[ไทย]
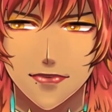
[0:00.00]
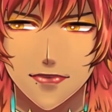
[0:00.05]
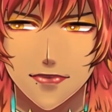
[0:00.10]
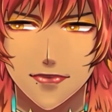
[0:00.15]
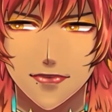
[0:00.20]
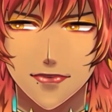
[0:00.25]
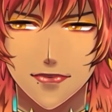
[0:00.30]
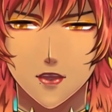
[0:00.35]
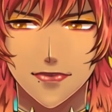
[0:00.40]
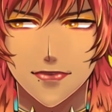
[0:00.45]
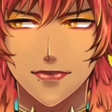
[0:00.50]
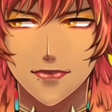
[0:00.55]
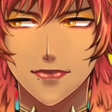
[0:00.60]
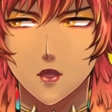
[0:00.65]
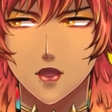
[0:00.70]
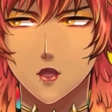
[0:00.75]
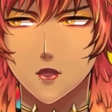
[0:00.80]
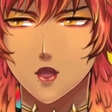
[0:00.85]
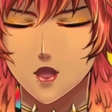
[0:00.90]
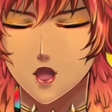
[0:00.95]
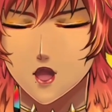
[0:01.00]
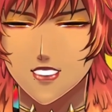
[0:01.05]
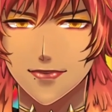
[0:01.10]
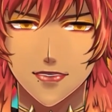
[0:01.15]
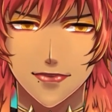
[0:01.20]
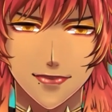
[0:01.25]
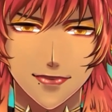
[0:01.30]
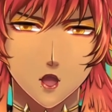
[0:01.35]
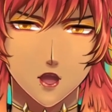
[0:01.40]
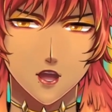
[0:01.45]
มันเพราะอะไรแบ
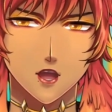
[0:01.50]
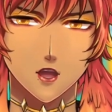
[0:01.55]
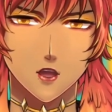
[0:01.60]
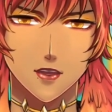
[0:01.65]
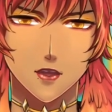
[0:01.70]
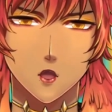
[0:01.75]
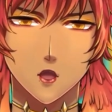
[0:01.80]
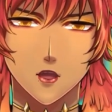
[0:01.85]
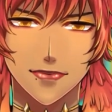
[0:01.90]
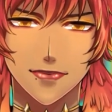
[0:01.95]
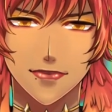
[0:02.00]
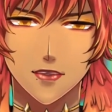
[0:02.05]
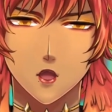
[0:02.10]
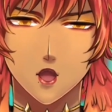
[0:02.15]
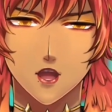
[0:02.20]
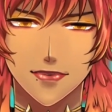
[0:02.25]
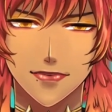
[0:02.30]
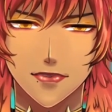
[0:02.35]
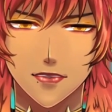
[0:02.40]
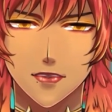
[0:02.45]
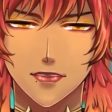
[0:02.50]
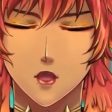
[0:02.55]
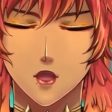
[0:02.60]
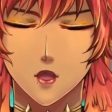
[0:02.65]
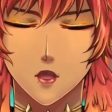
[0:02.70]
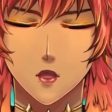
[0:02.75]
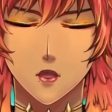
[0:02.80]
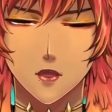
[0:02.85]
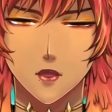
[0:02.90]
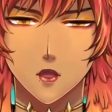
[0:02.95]
บนั้นนะ มันเลยทำให้หนูรัก
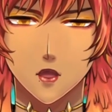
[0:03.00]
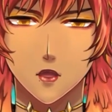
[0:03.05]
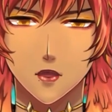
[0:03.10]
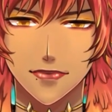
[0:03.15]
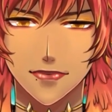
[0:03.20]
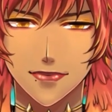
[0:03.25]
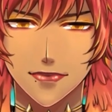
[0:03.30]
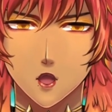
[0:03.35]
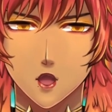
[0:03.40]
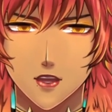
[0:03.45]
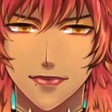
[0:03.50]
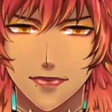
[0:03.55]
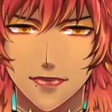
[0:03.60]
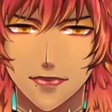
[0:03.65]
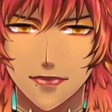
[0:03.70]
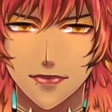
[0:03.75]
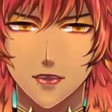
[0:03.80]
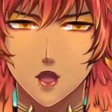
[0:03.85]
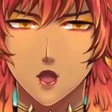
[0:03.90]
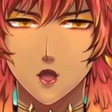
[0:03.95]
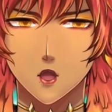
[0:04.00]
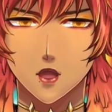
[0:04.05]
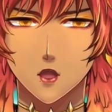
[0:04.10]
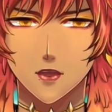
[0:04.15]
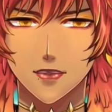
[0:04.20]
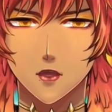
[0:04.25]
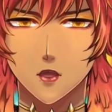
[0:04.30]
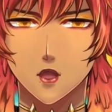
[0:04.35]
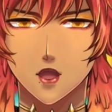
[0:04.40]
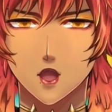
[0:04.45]
คนดูของหนูมาก อย่างน้อย
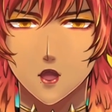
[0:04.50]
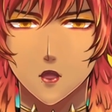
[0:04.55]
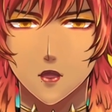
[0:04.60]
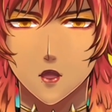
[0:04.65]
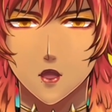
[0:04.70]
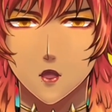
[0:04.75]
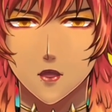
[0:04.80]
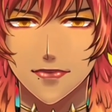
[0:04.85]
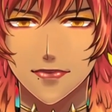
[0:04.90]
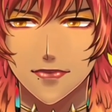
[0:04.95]
พวกเขาก็